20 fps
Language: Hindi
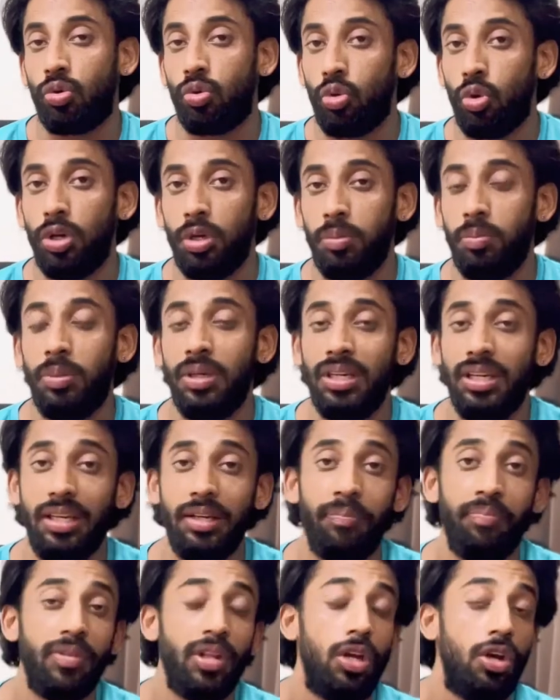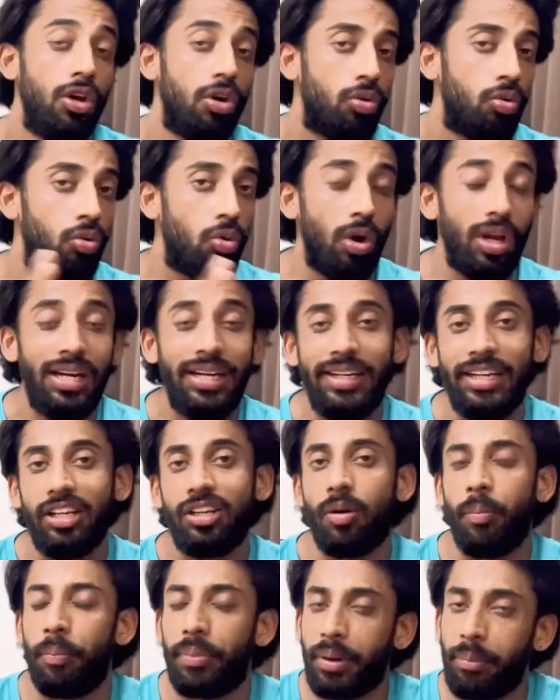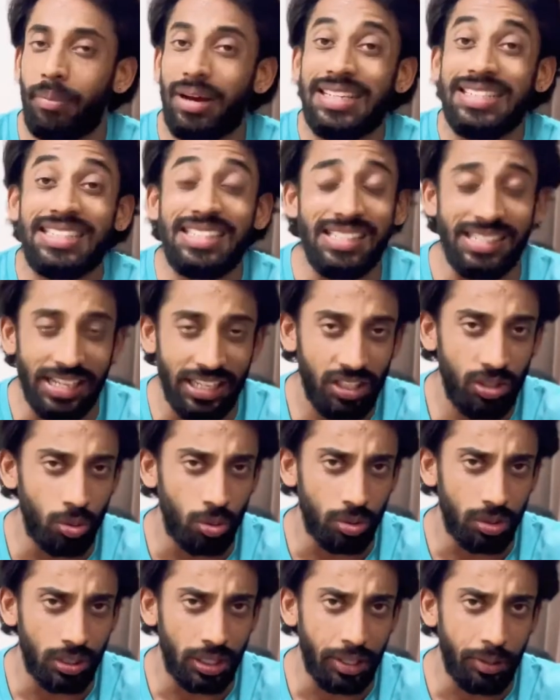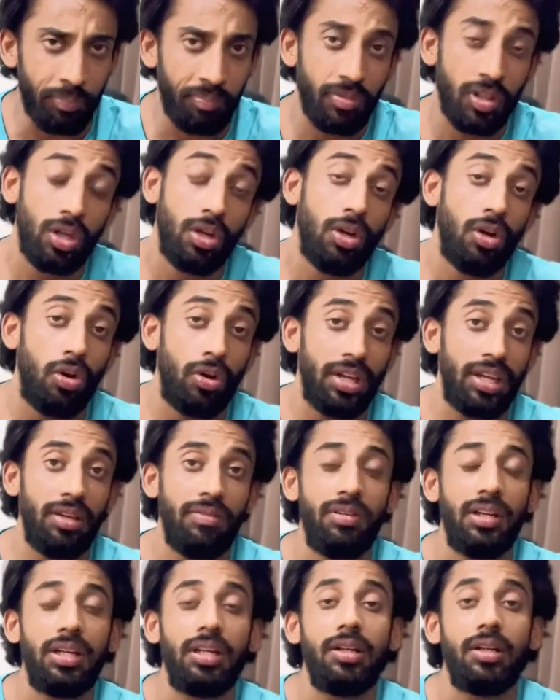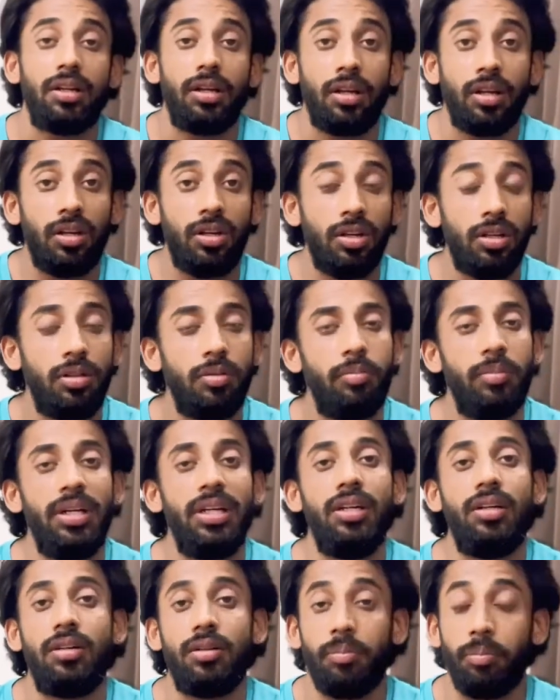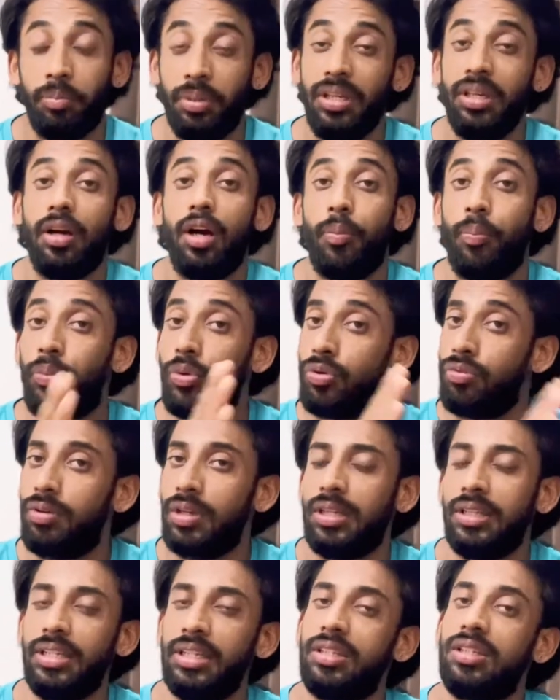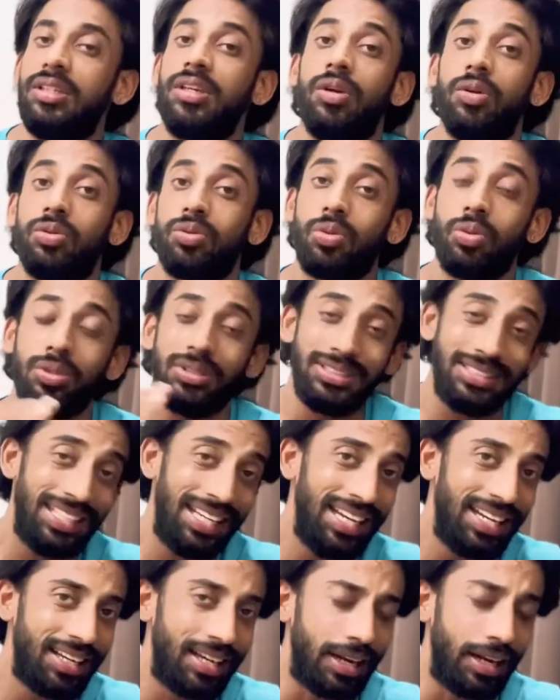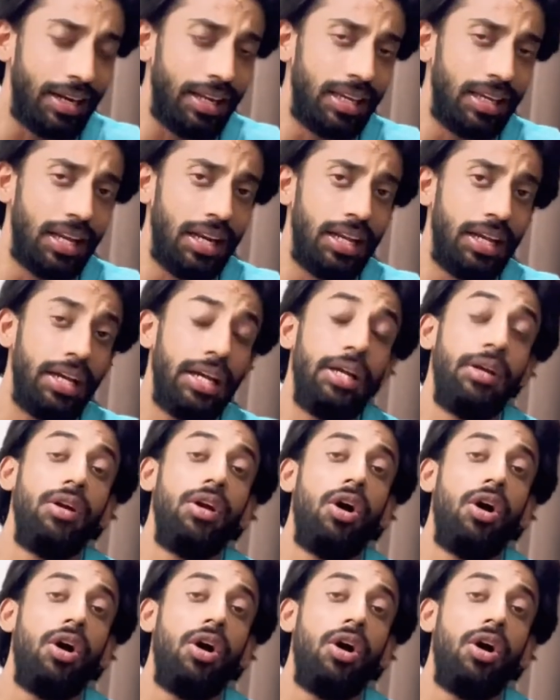कोई भी क्वालिटी कंप्रोमाइज नहीं होता है इवन गवर्नमेंट भी अप्रूवल देती है उसको सेल करने के लिए